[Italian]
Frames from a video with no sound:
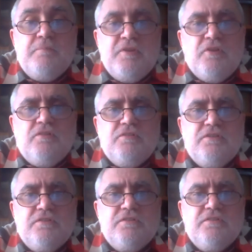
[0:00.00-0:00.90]
però,
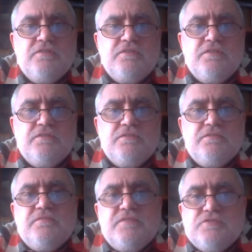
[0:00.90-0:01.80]

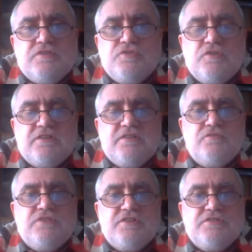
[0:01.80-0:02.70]
eh, visto che Socrate
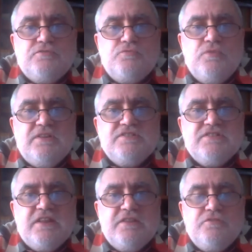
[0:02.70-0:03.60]
non ci ha lasciato nulla di
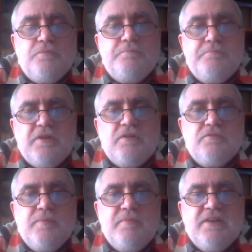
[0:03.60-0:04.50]
scritto, però
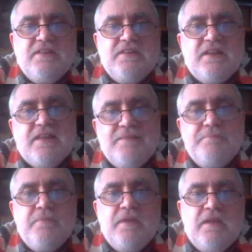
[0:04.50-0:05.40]
dobbiamo anche dire
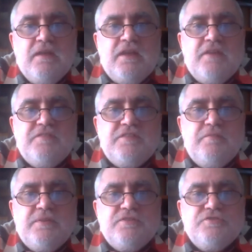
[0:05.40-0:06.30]
che
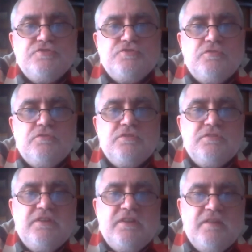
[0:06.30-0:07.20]
effettivamente ci sono
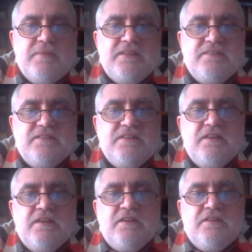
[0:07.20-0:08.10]
eh, degli
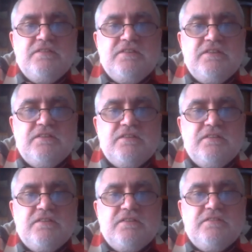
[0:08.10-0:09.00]
elementi di,
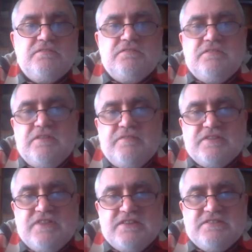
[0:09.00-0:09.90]
eh, di,
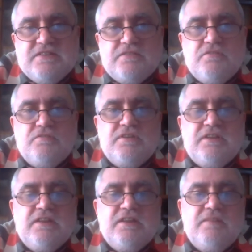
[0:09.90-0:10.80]
divergenza
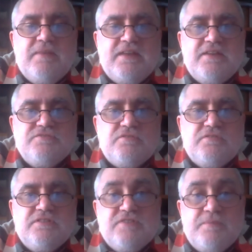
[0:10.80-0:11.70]
con il
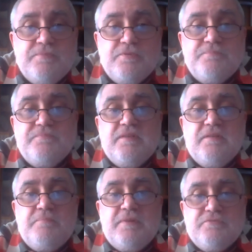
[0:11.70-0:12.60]
maestro. Ad esempio,
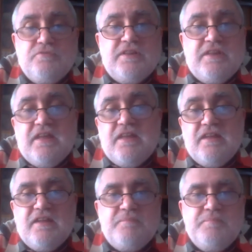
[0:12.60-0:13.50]
Platone
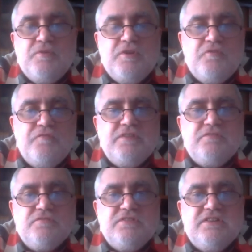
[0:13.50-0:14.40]
è più che
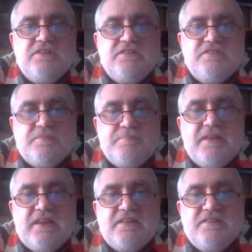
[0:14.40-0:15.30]
convinto di, di
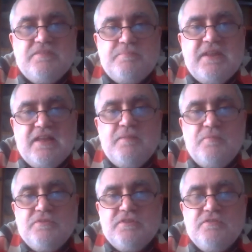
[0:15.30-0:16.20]
sapere, di sapere anche
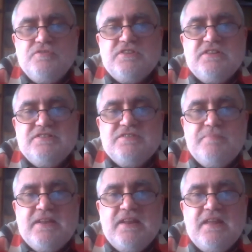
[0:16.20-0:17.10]
molte cose, di
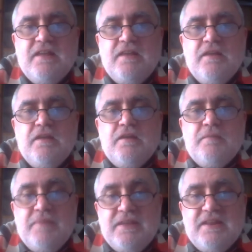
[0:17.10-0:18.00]
saperle
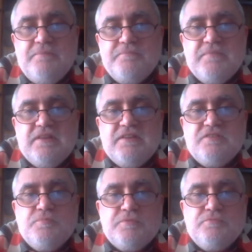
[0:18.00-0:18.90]
bene
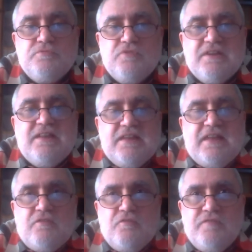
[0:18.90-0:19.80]
e soprattutto anche
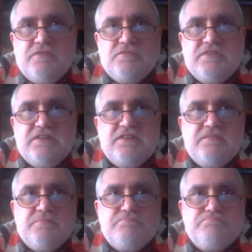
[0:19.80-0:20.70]
è convinto
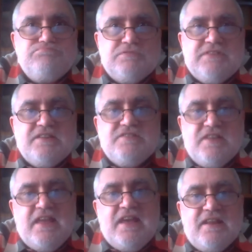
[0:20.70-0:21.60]
di poter
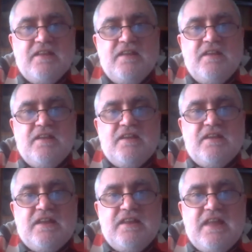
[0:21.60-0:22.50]
insegnare
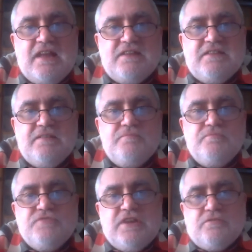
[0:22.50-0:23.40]
eh, agli altri.
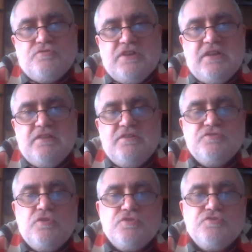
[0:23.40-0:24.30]
Certo, c'è il
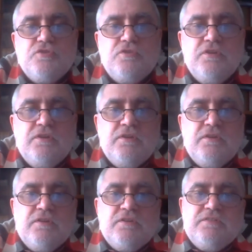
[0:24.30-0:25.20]
discorso
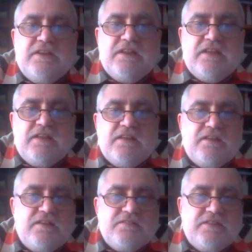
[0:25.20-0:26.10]
della,
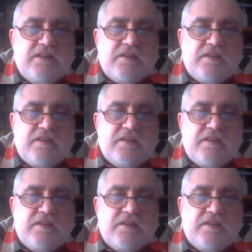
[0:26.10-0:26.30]
della